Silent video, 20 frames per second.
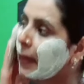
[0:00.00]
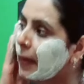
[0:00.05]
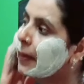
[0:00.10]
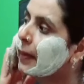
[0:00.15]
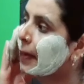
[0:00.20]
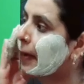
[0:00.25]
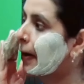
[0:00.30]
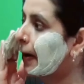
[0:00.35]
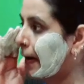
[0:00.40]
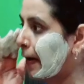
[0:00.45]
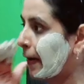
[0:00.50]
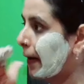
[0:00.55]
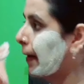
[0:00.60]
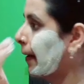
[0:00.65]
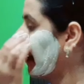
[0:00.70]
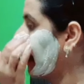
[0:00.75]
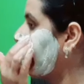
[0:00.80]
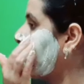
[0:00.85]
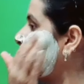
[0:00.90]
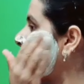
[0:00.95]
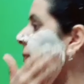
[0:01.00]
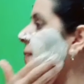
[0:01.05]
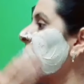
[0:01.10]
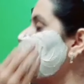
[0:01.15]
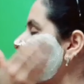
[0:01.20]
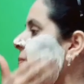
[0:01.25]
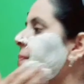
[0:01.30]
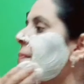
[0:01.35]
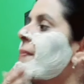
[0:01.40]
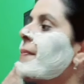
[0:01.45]
तो खुद भी को भी करना
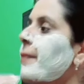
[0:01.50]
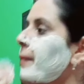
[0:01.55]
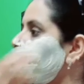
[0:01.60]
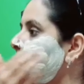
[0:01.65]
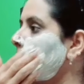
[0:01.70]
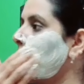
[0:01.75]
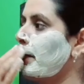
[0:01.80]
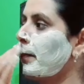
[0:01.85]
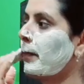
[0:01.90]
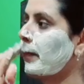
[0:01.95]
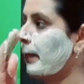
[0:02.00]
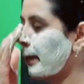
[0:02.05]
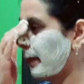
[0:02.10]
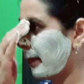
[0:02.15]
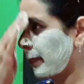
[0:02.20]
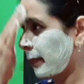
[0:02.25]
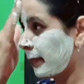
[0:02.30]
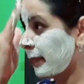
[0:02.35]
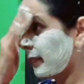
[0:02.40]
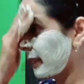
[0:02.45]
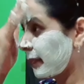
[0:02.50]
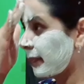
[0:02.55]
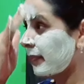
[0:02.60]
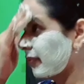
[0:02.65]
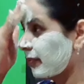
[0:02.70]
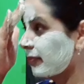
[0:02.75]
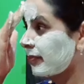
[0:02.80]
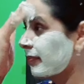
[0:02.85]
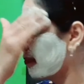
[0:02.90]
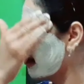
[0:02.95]
चाहिए यार तो मैं
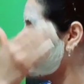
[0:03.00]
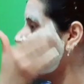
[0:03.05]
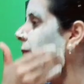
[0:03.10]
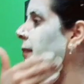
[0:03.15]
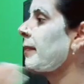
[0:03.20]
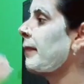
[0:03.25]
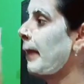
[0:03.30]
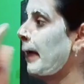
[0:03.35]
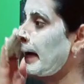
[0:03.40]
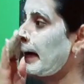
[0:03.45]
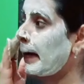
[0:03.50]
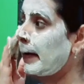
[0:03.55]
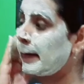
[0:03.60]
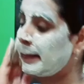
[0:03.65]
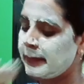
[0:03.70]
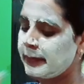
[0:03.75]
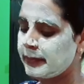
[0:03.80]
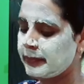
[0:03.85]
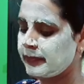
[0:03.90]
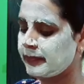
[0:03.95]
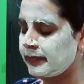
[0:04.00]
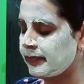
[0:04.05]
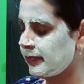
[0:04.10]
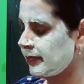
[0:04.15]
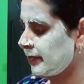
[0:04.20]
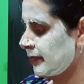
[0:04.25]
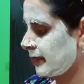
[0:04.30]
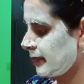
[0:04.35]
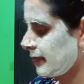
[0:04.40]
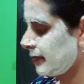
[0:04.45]
दिखा रही हूँ आपको मेरे खुद के
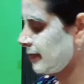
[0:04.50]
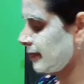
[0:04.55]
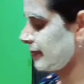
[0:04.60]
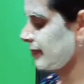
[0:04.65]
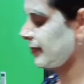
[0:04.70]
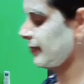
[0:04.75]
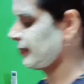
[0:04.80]
करके तो सबसे